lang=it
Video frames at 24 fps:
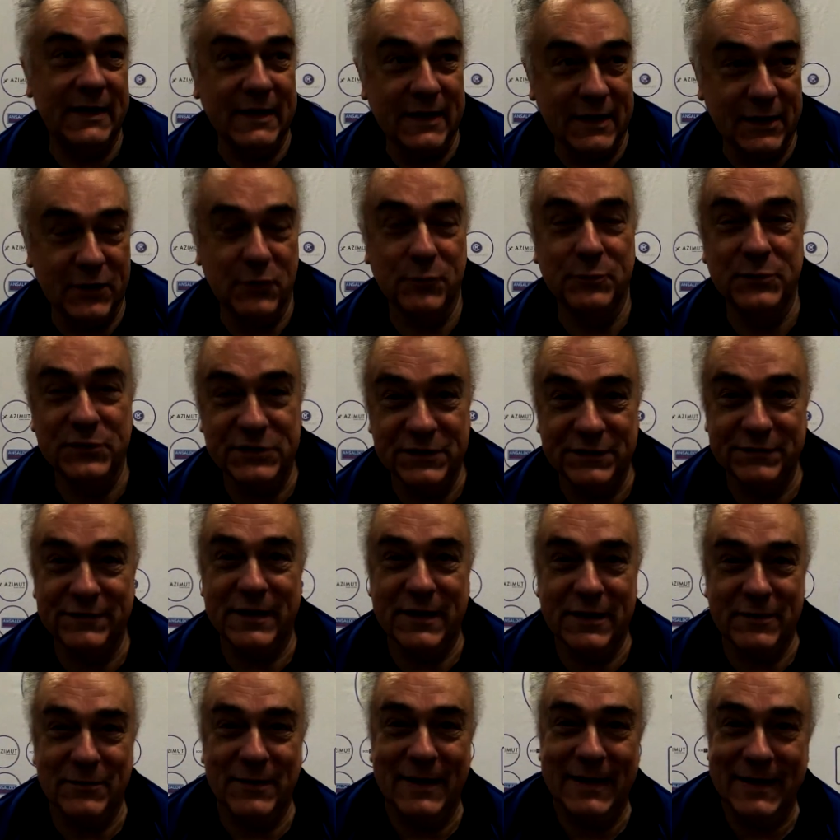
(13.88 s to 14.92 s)
che comincia ad
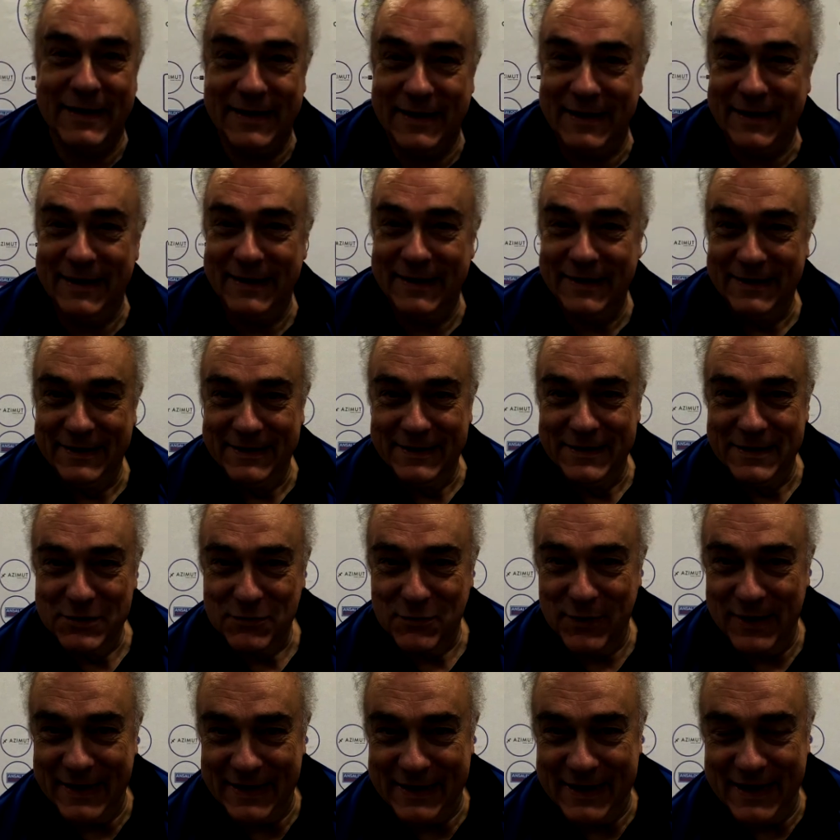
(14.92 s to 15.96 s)
avere qualche,
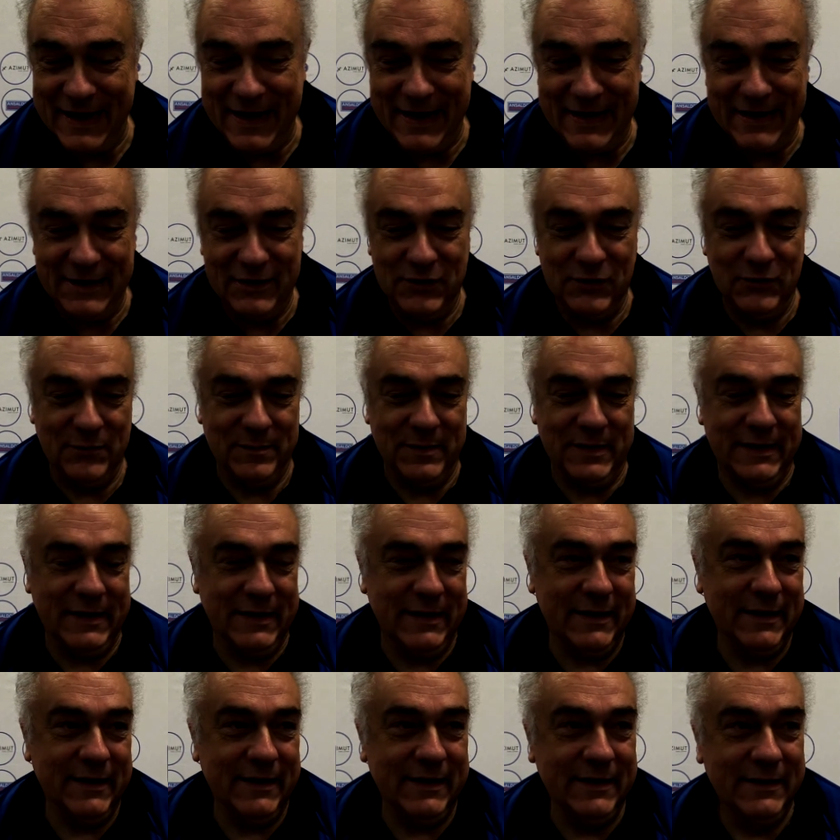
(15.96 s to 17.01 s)
qualche anno,
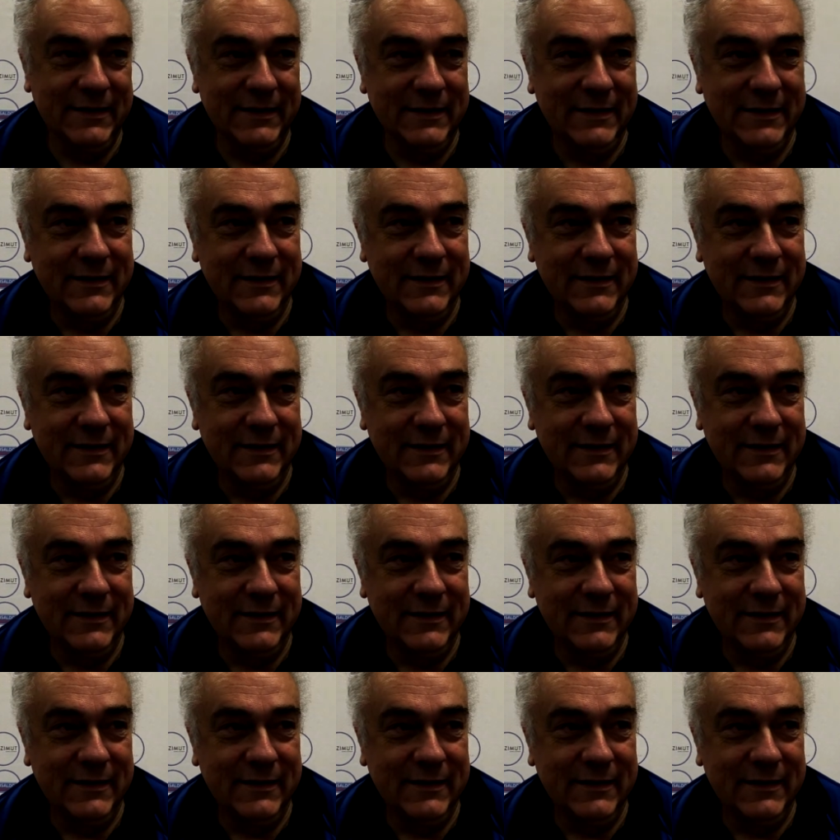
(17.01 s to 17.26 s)
perché